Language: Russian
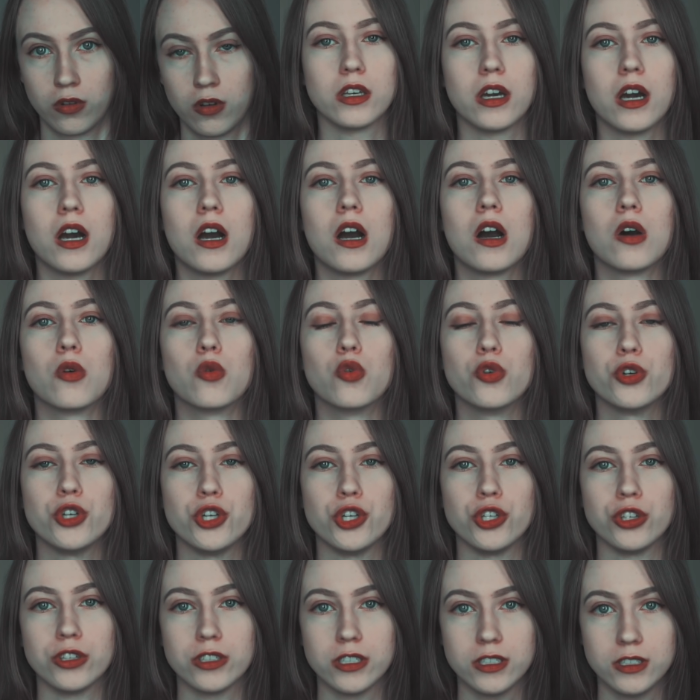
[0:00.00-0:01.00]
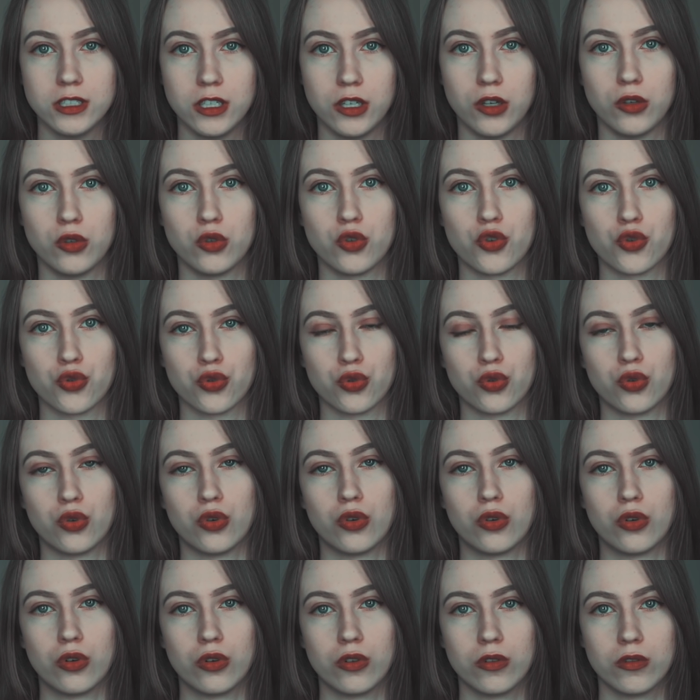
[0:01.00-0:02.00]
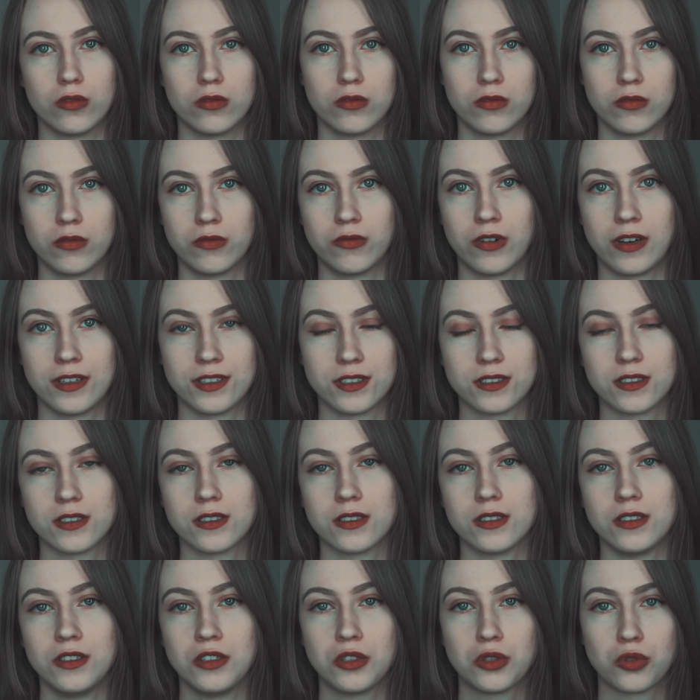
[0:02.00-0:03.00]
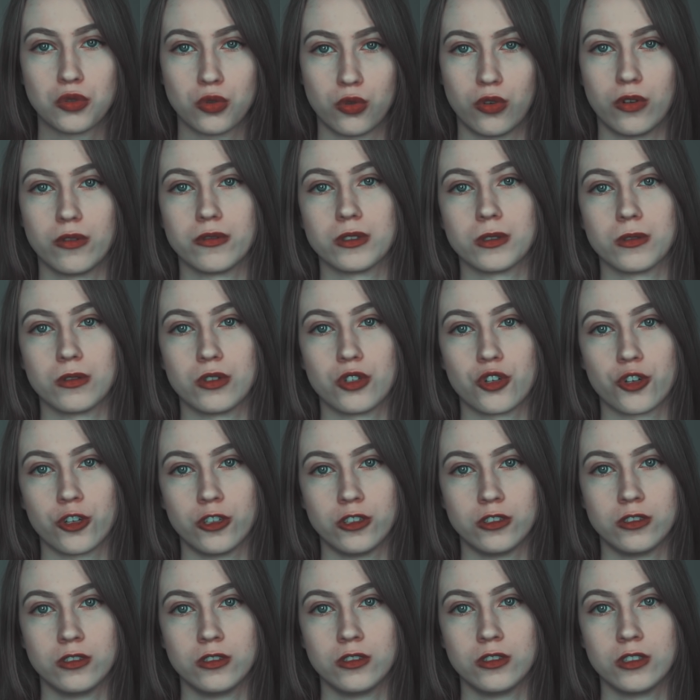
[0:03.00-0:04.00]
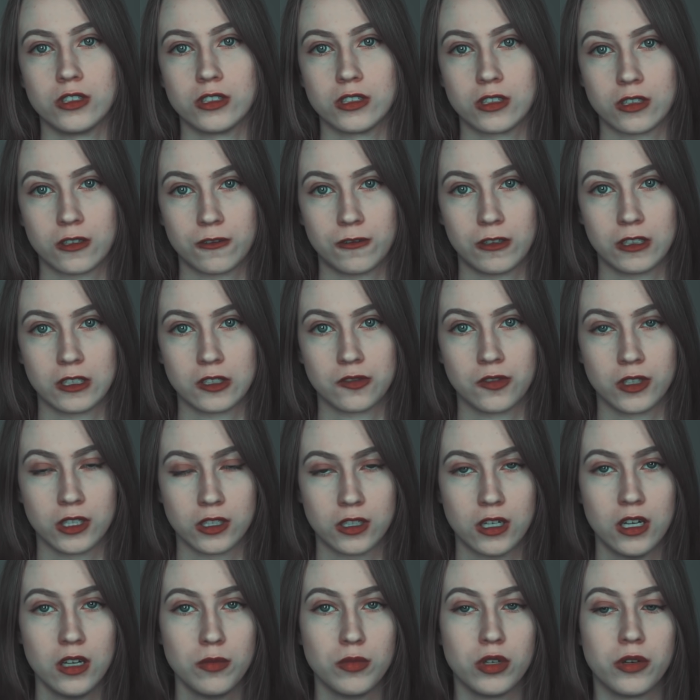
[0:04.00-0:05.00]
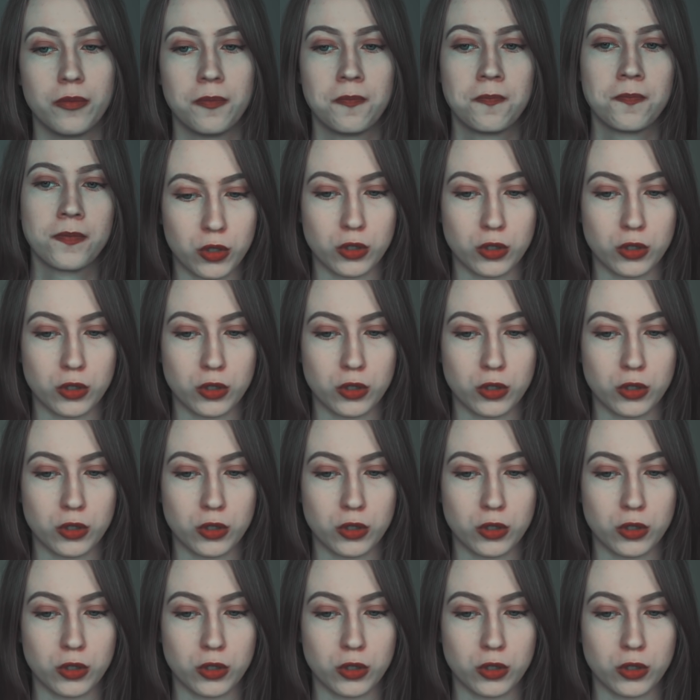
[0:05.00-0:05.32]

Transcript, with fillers: Я очень надеюсь, что вас никто в своей жизни не отклал звонками.